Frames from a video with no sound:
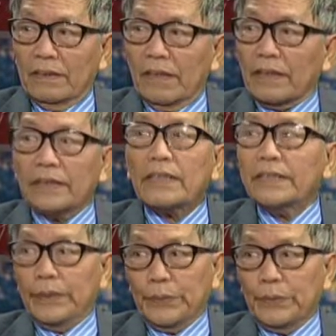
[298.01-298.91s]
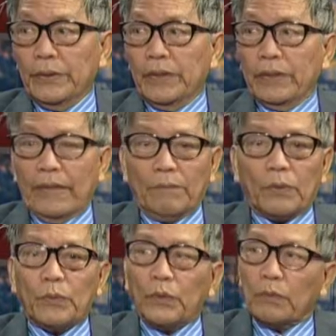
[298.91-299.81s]
lờ đi rất nhiều để
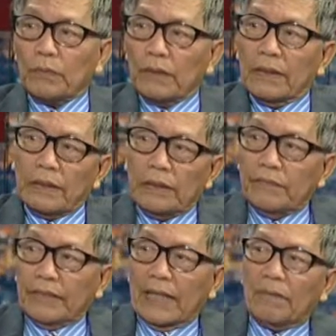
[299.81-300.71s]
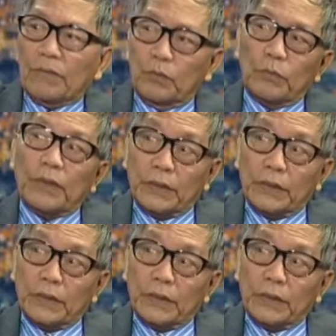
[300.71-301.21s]
mà cuối cùng đưa Việt Nam vào,